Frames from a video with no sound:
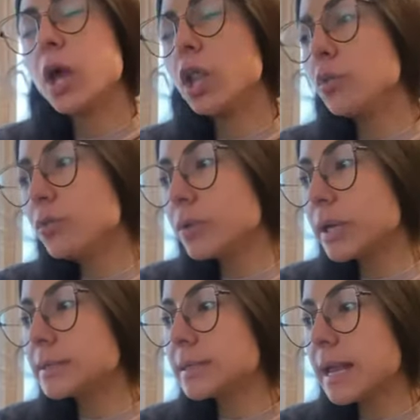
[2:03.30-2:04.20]
Nun gut,
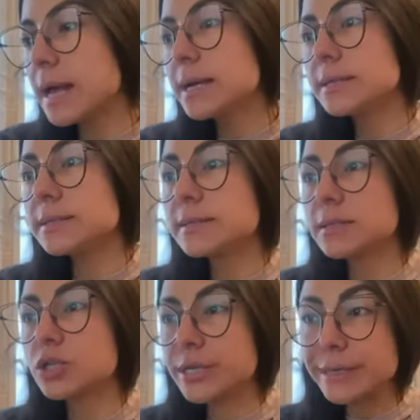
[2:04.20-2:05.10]
alles klar, es ist
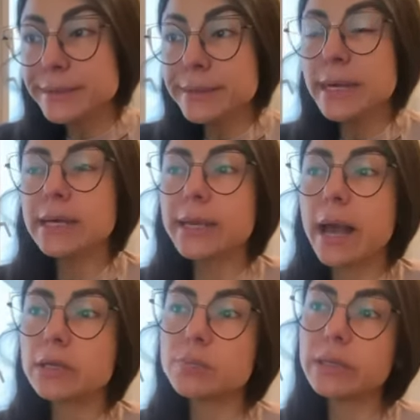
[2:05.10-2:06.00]
geschehen.
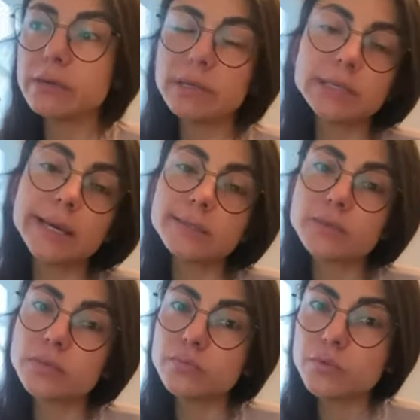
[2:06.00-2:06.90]
Tage später waren die
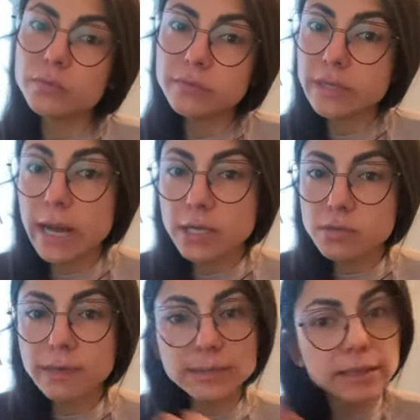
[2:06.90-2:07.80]
ersten Symptome wie
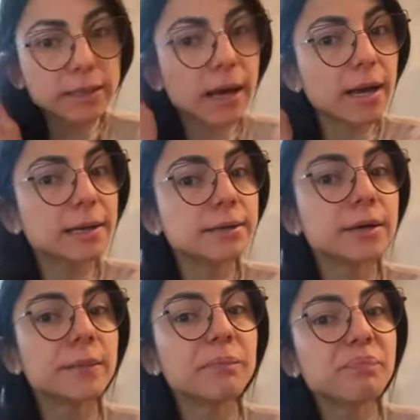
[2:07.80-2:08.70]
Kaltschwarzigkeit.
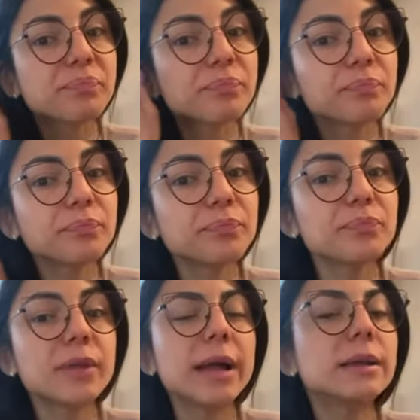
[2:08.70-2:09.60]

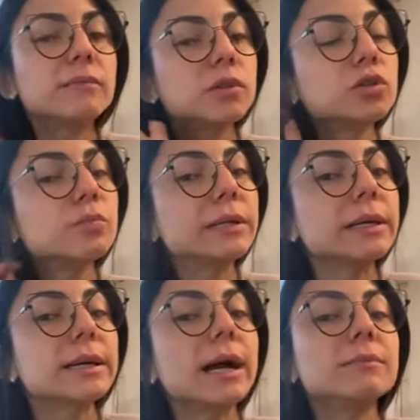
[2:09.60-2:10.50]
Mm, dreieinhalb Wochen später
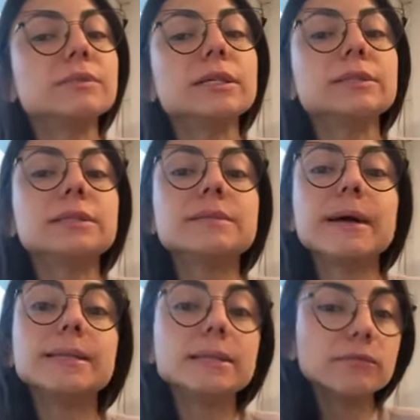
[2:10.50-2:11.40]
kam dann die
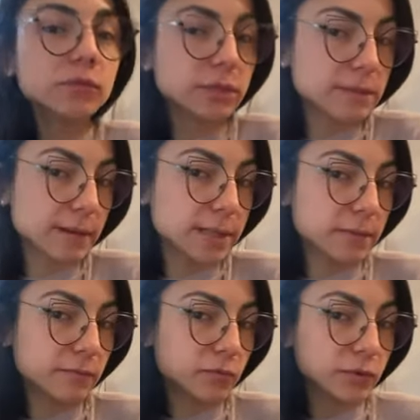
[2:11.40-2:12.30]
zweite Impfung. Die zweite
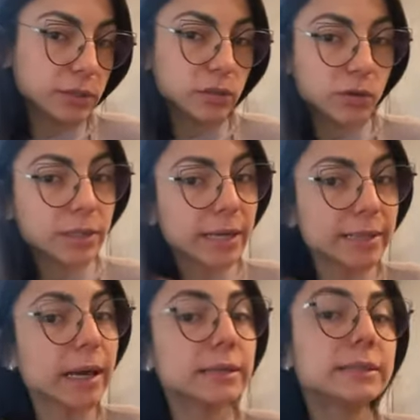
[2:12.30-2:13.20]
Impfung, die knockt ein
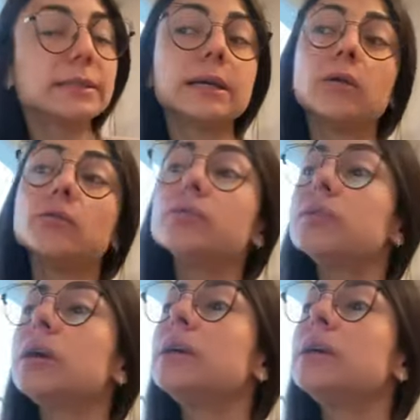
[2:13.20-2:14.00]
Jahr richtig out.